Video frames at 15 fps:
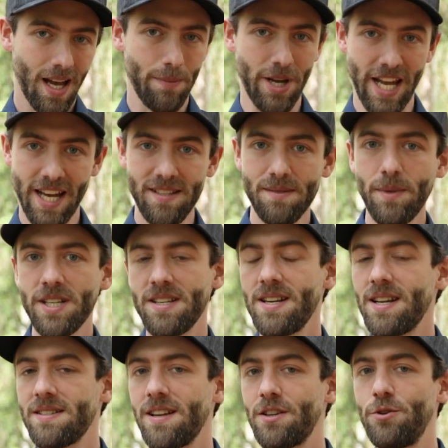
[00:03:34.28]
Aber erstmal
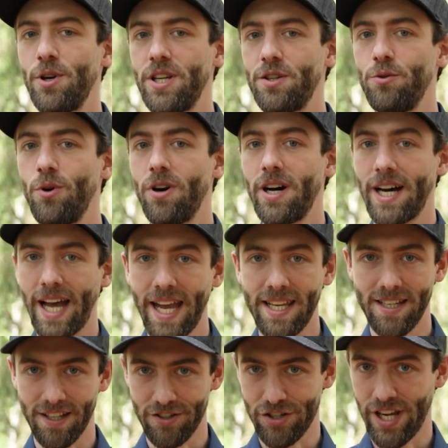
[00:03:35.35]
sind das natürlich nur
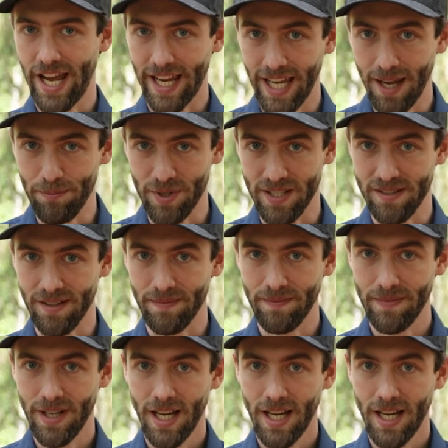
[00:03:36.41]
rechnerische Ergebnisse.